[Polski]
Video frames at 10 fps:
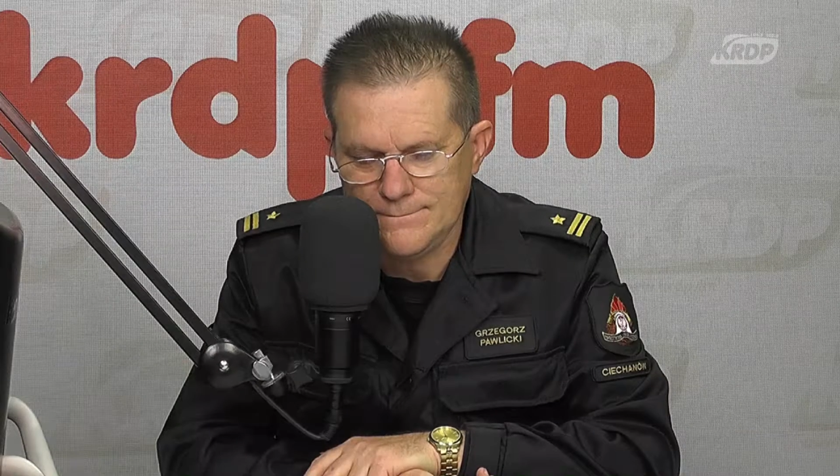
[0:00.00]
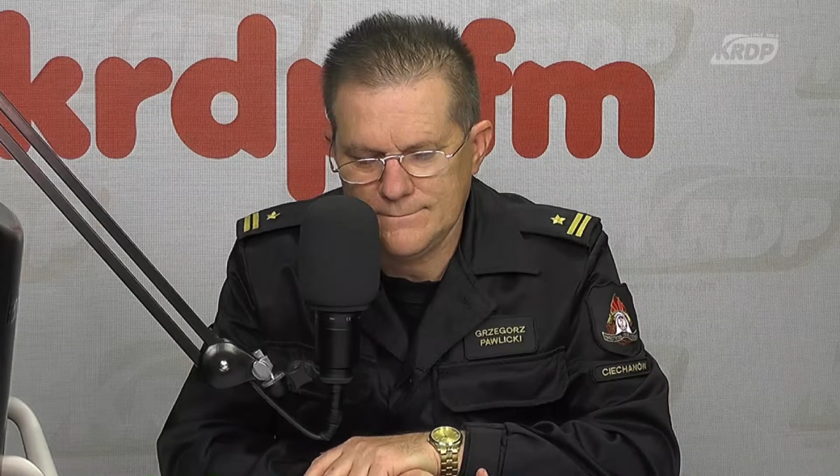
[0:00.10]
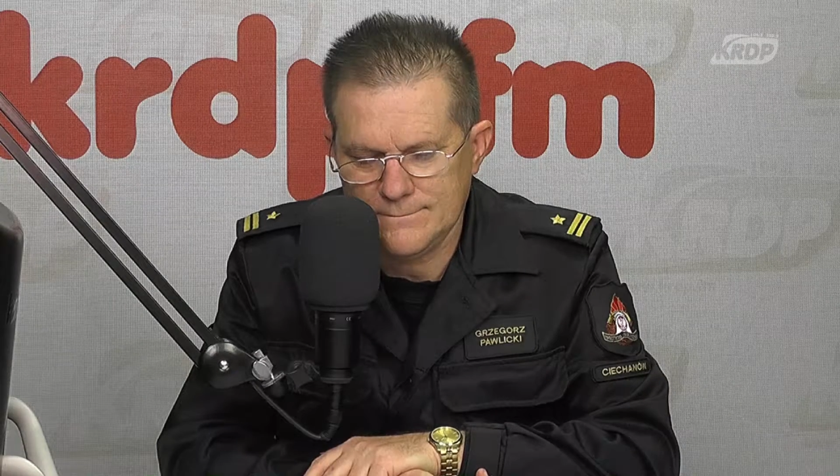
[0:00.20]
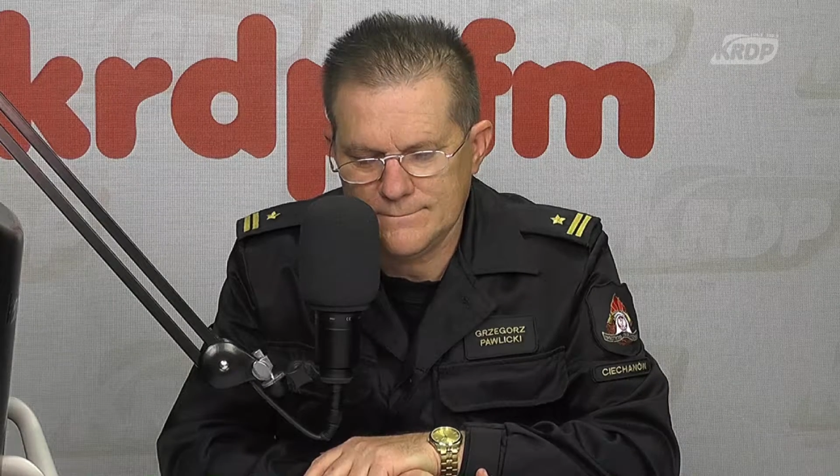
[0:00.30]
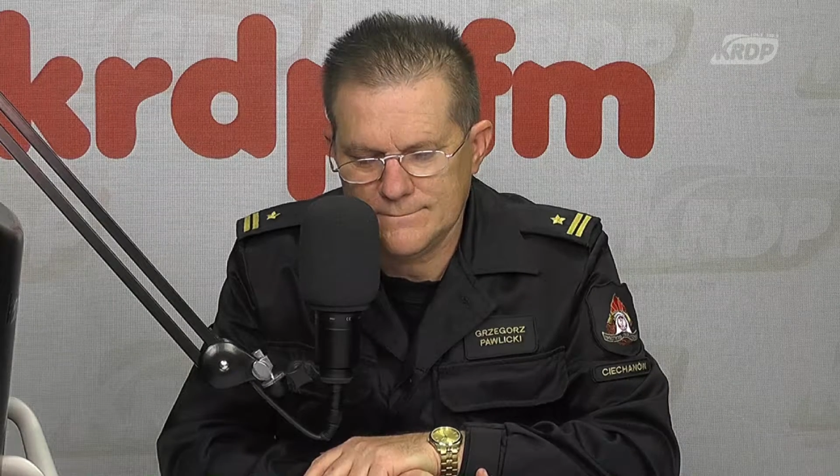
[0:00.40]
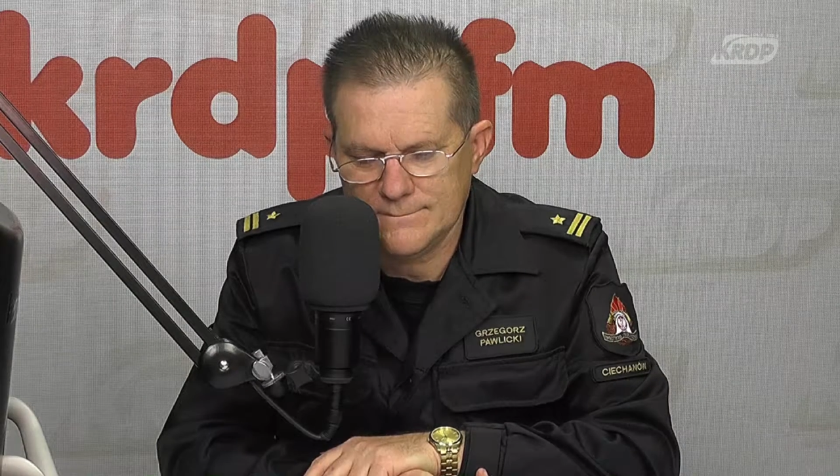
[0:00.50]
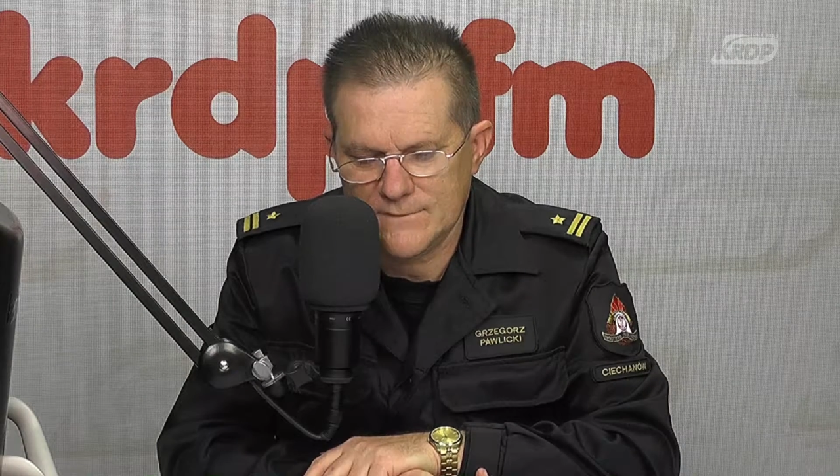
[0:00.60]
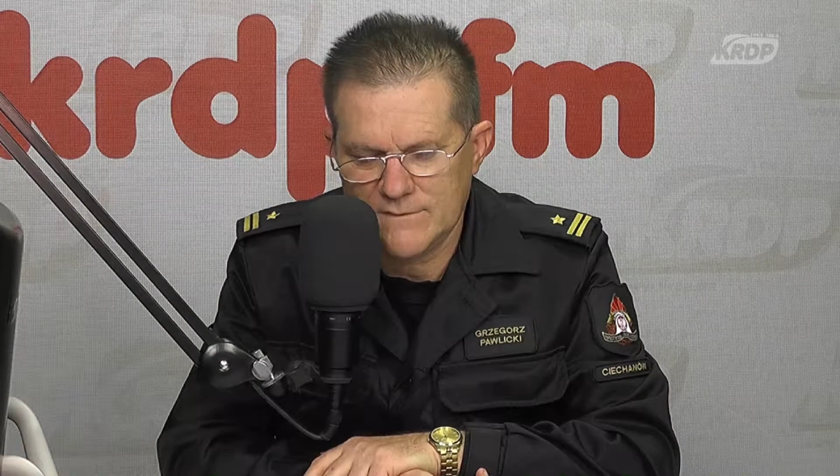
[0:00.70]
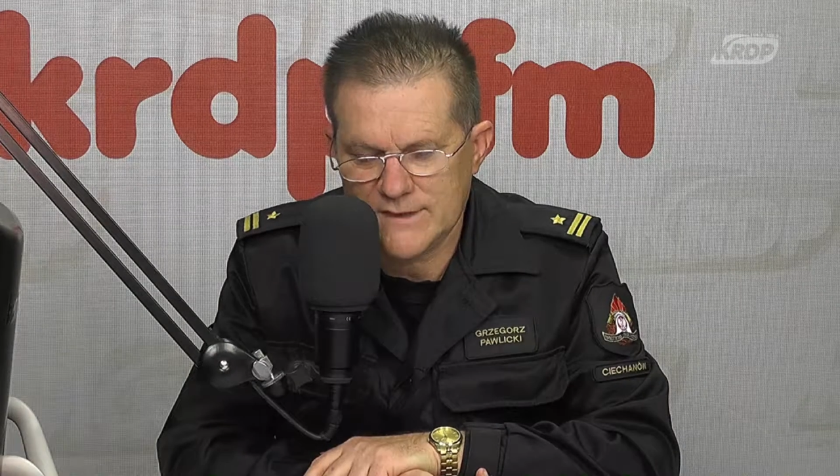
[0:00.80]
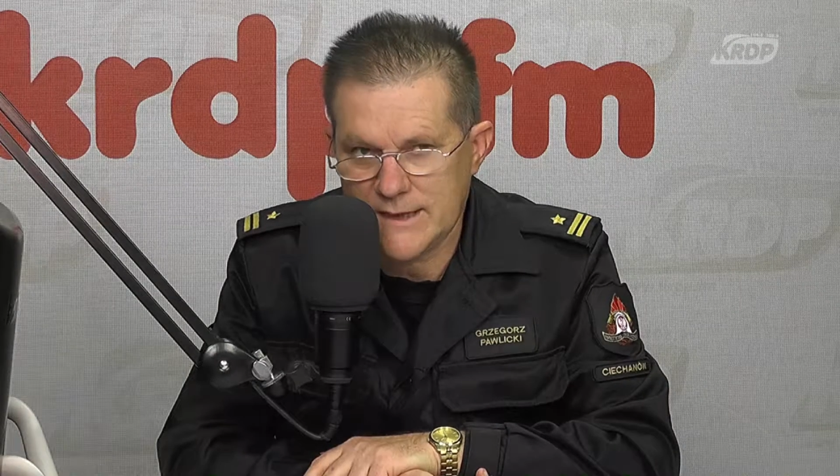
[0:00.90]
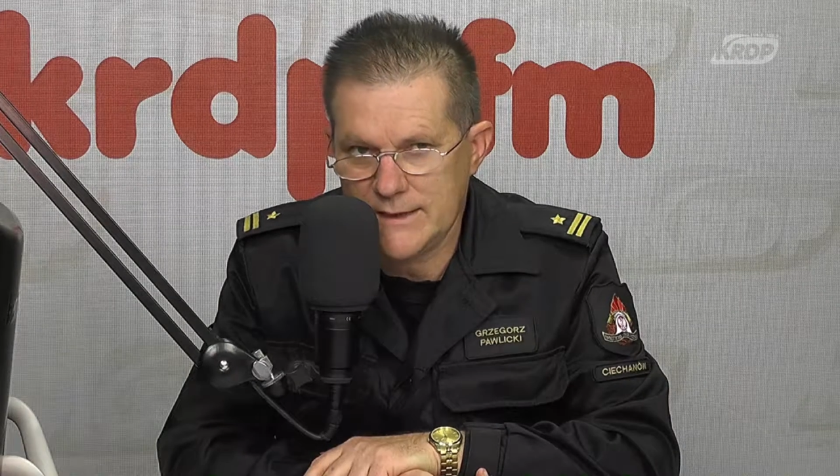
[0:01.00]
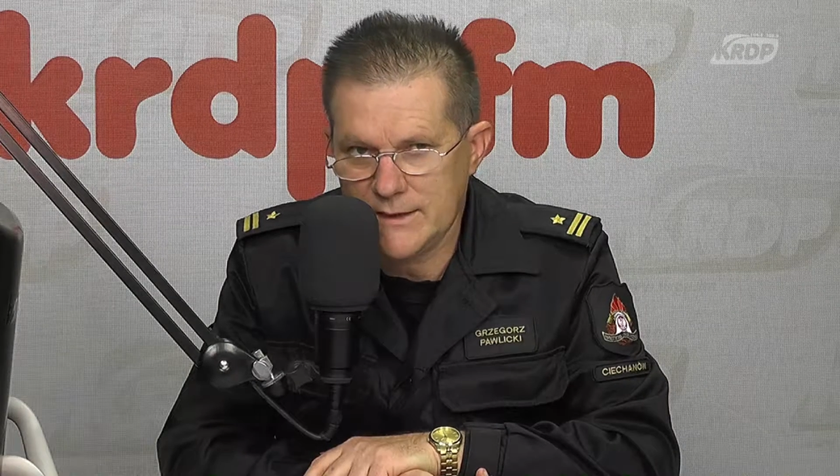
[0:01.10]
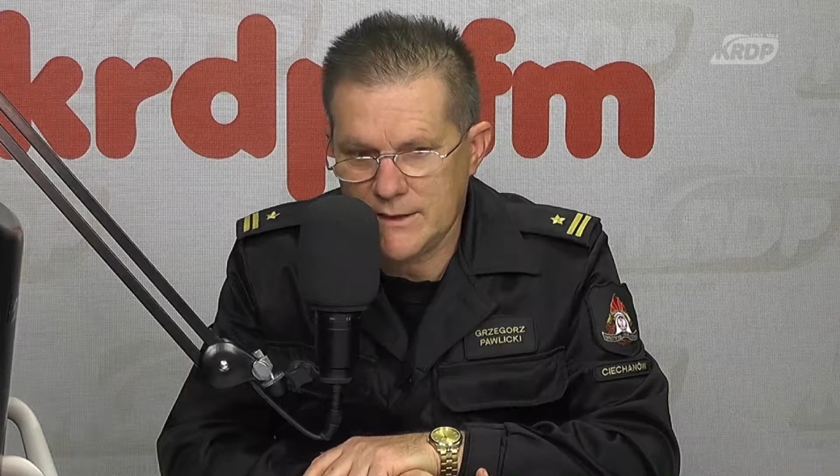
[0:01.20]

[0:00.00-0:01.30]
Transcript: mm, w skali